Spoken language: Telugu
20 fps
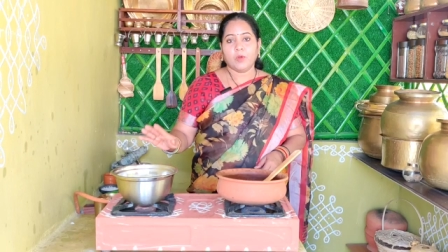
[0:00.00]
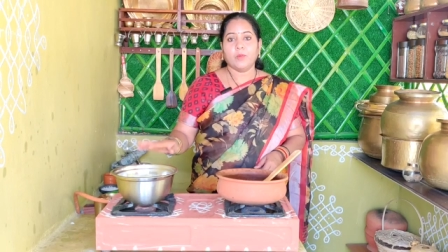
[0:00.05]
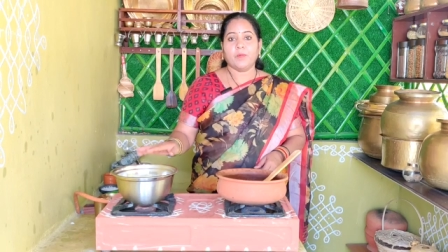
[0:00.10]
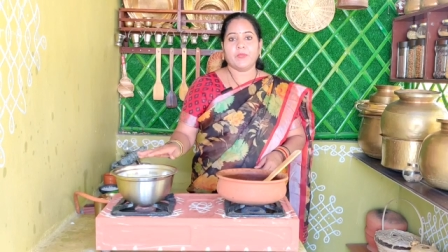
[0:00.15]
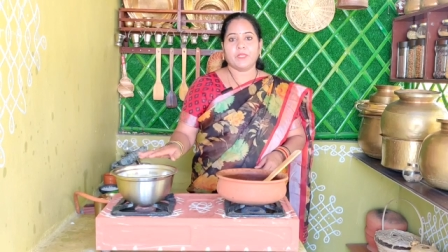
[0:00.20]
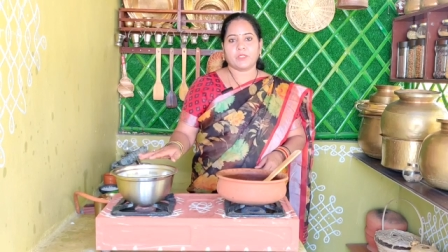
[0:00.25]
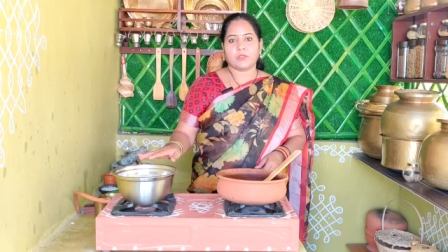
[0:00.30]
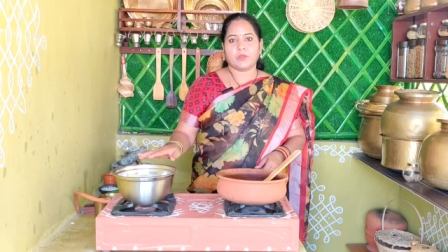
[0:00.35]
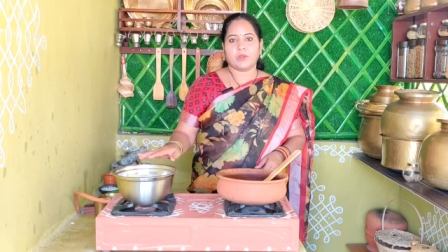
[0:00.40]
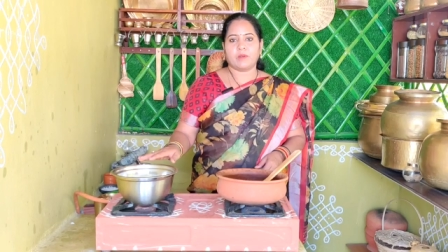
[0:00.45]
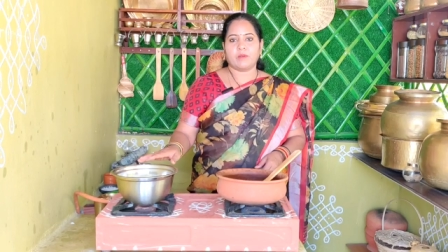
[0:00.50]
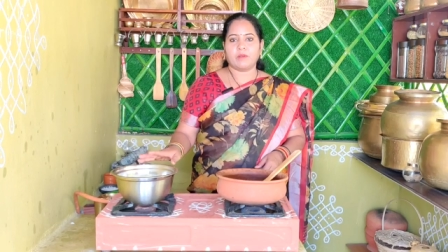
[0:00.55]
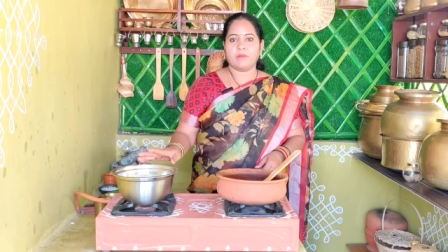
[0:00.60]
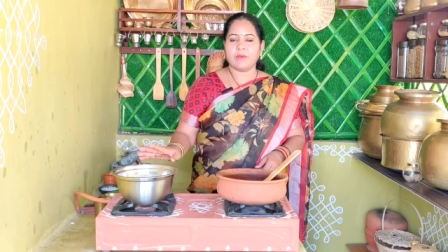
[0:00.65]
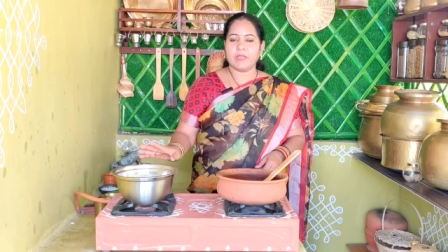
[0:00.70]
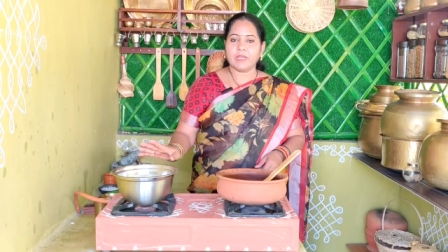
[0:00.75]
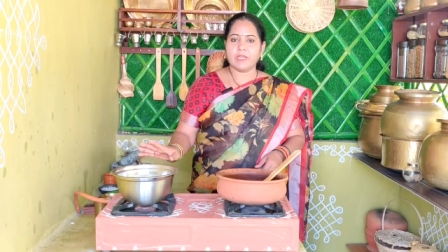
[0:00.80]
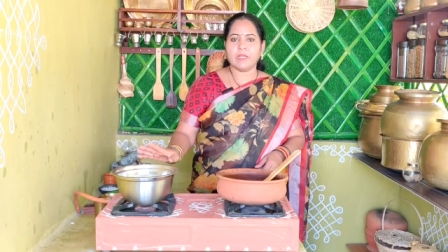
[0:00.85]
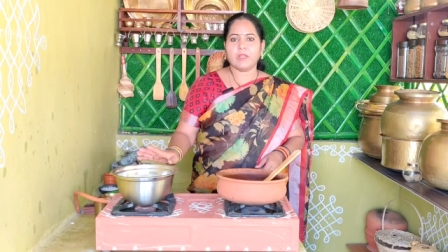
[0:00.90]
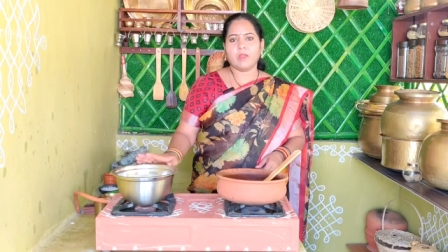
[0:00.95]
పోపు వేసుకున్నప్పుడు
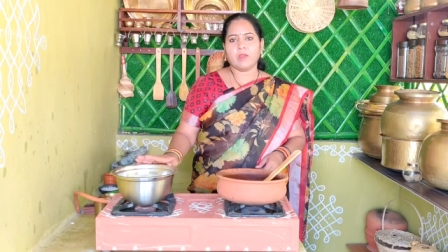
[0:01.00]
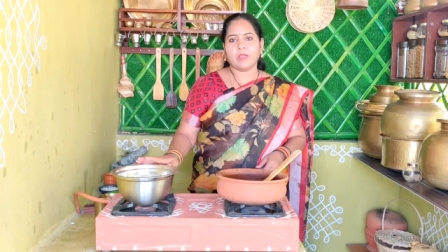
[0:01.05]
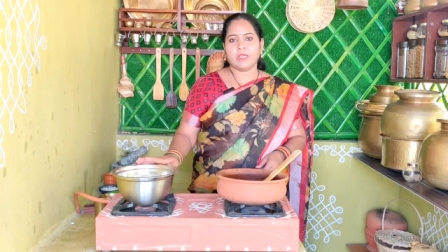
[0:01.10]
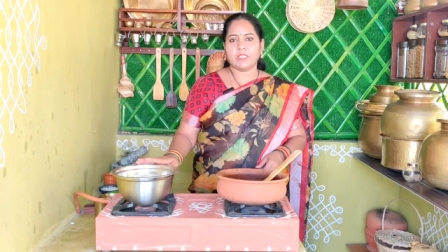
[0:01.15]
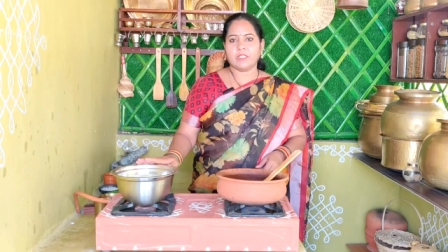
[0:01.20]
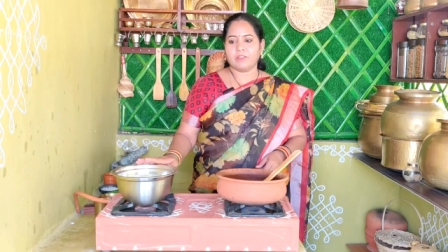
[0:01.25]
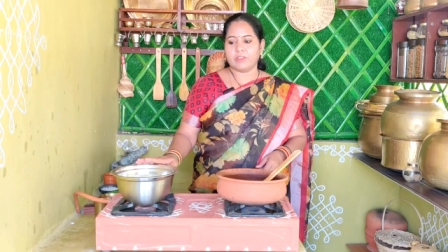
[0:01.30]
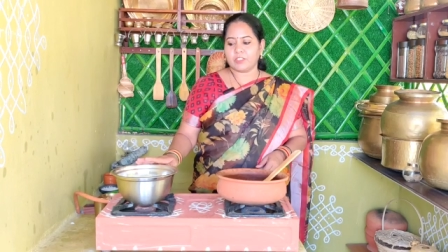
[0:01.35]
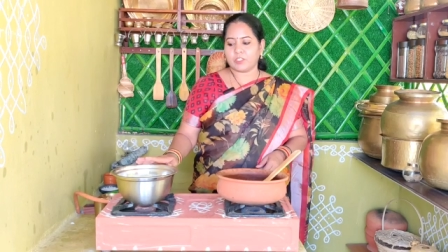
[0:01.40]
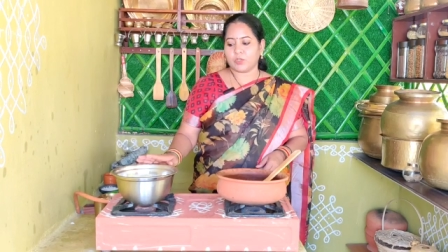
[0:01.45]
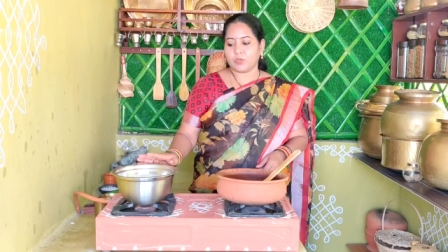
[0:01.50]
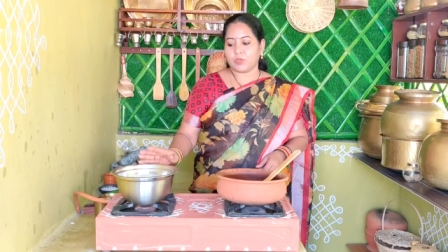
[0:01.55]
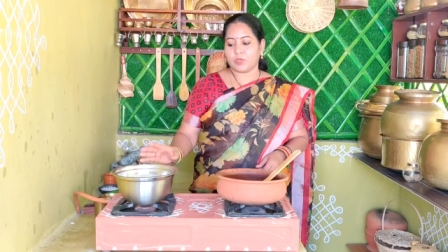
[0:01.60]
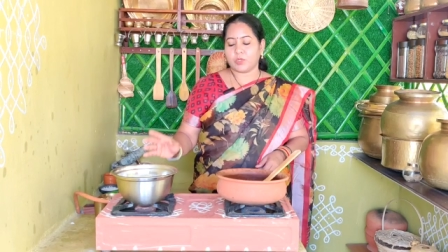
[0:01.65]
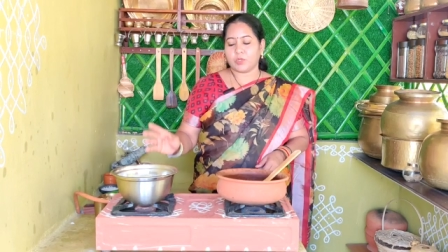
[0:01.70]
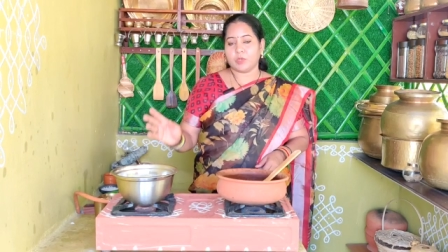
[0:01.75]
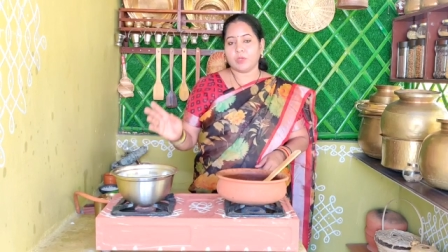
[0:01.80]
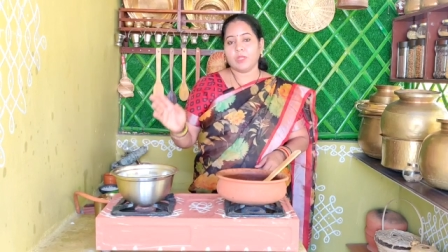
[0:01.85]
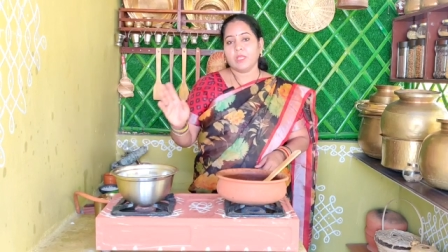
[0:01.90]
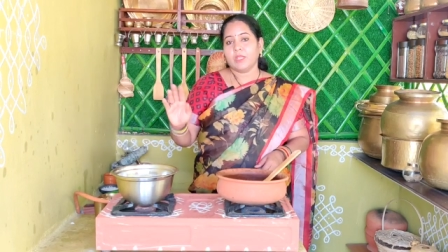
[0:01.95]
మన ఇంట్లోకి అయితే
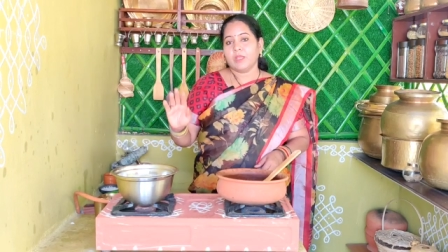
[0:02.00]
వేసుకోవచ్చు